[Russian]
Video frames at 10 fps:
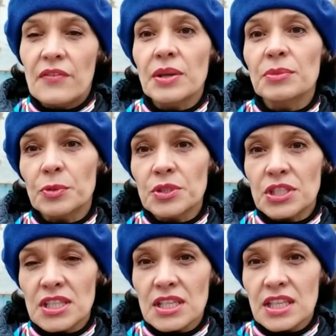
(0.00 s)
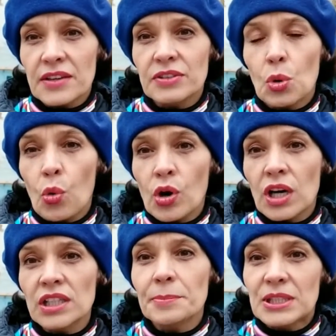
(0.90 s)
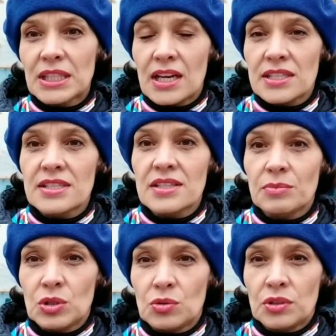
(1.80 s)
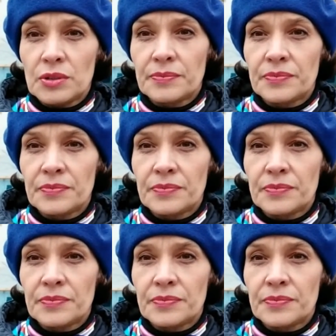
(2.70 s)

Время в пути составит около 15 минут.